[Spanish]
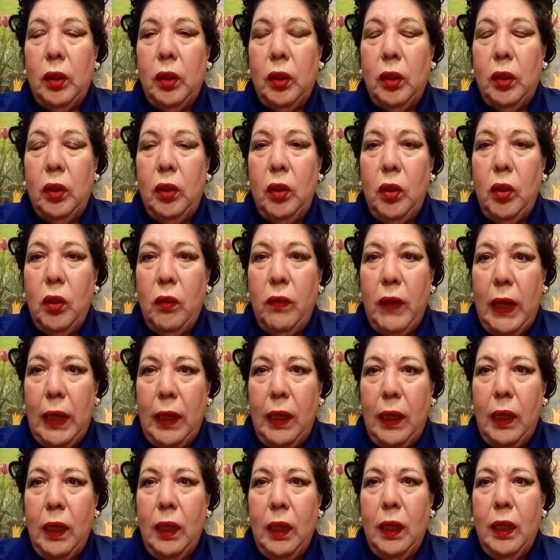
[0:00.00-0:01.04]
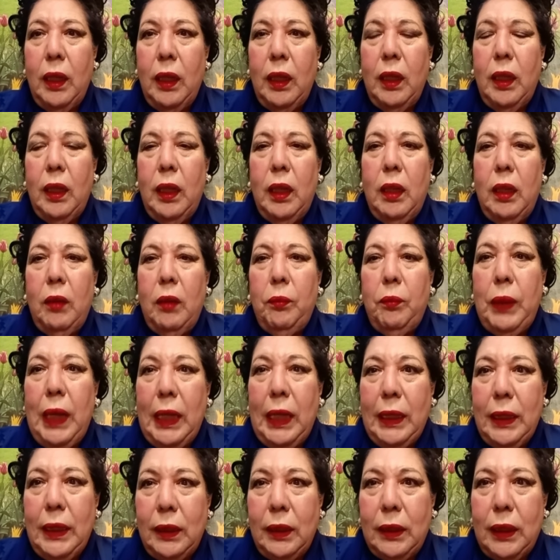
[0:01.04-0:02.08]
global,
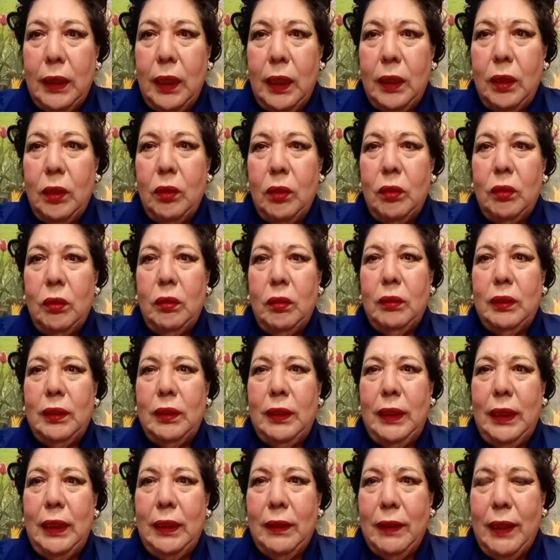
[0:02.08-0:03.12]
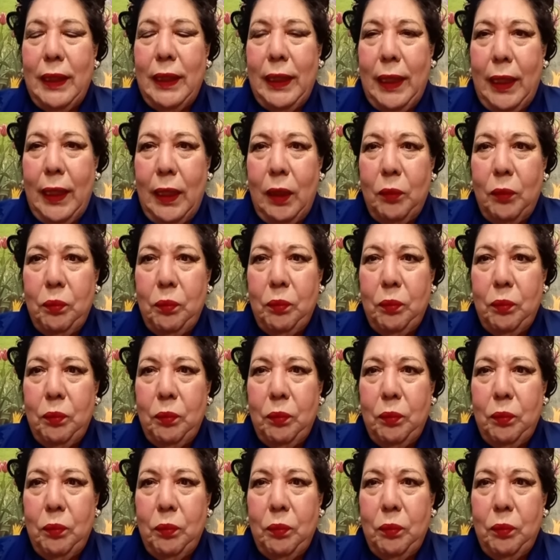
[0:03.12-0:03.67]
planetario, terrenal.